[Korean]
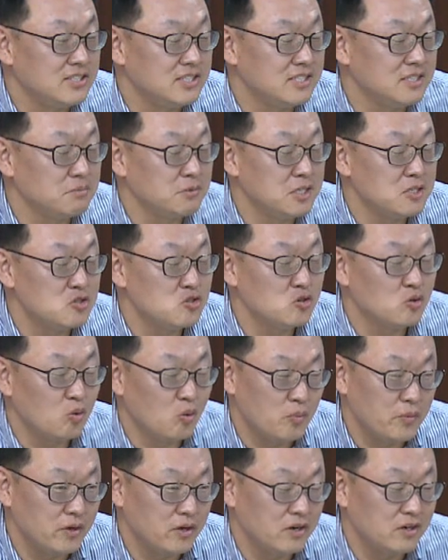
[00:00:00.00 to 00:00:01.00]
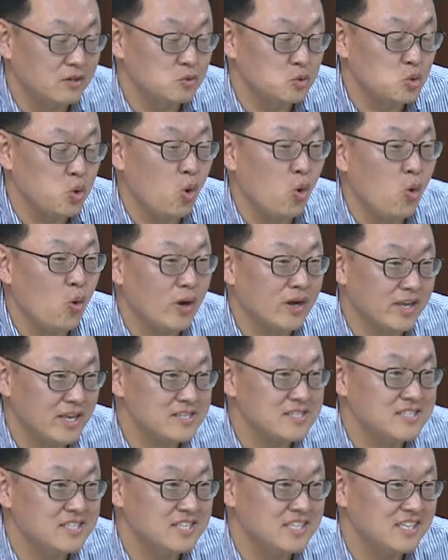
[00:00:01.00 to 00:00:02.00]
지금 기준으로 보면 초호화
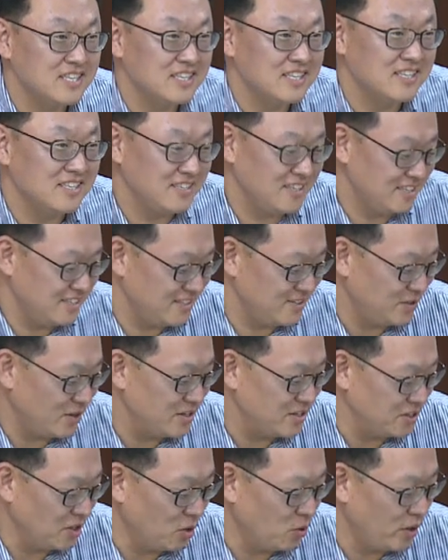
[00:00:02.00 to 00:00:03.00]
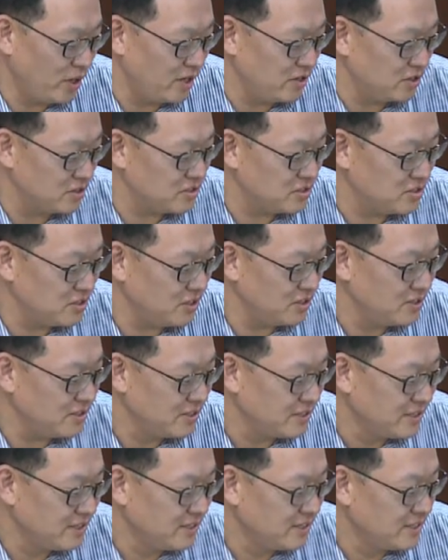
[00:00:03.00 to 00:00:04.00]
캐스팅된 영화였죠.
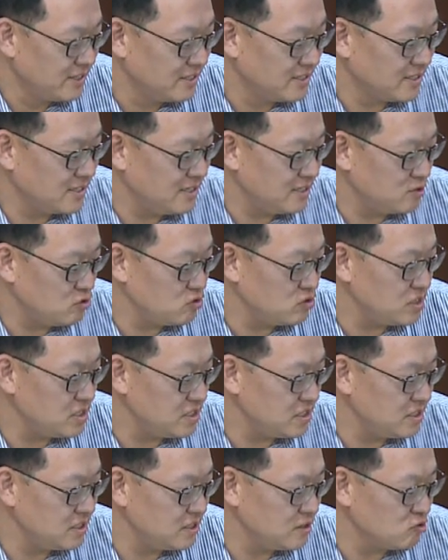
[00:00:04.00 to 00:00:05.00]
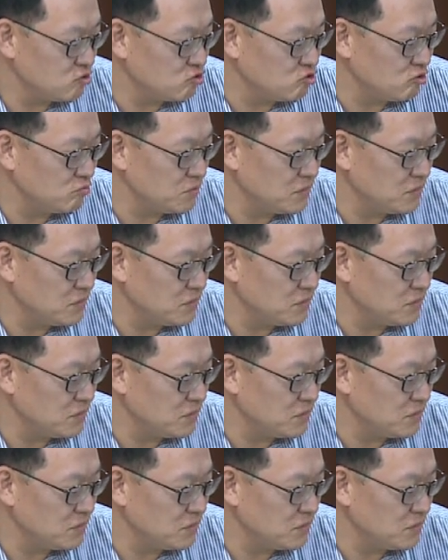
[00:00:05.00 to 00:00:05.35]
네. 특히 수지 씨는